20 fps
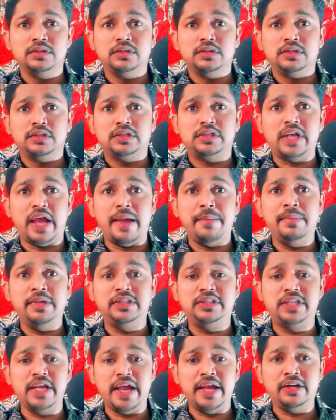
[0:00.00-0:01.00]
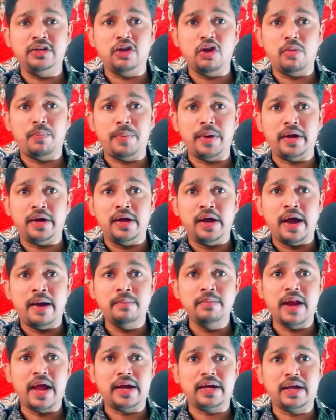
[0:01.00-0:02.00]
सैमी जैन के ऊपर
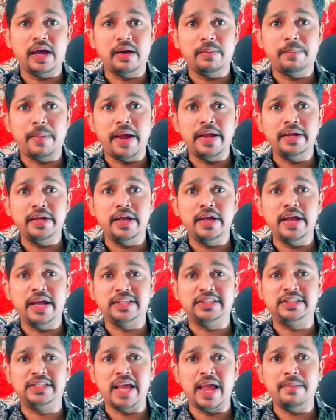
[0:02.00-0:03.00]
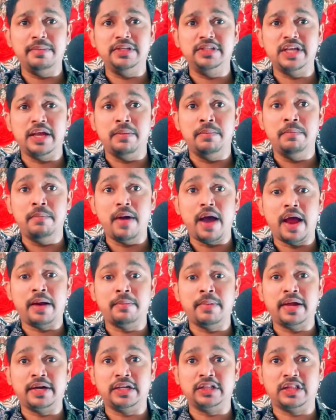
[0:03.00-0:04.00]
हमला कर पाएंगे या सैमी जैन मार
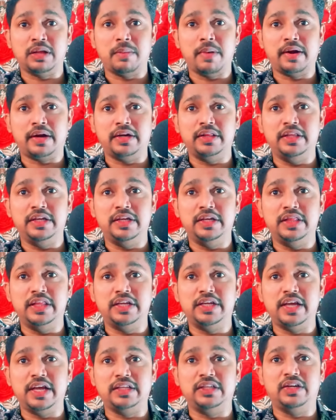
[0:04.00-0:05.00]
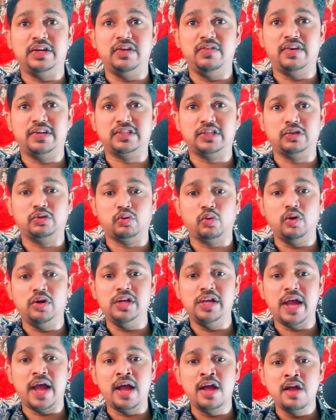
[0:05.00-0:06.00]
मार के तबाह कर देंगे देखिए आज रिवर्सल तो
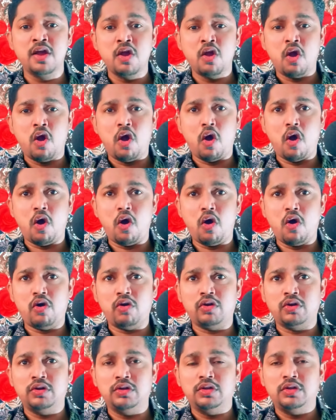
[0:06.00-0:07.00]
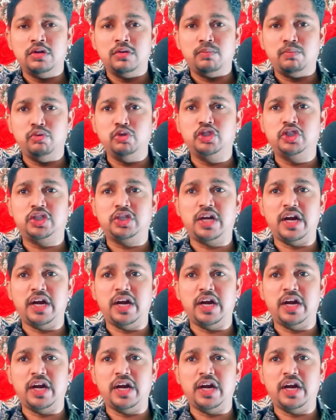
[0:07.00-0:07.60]
लिया और पुश कर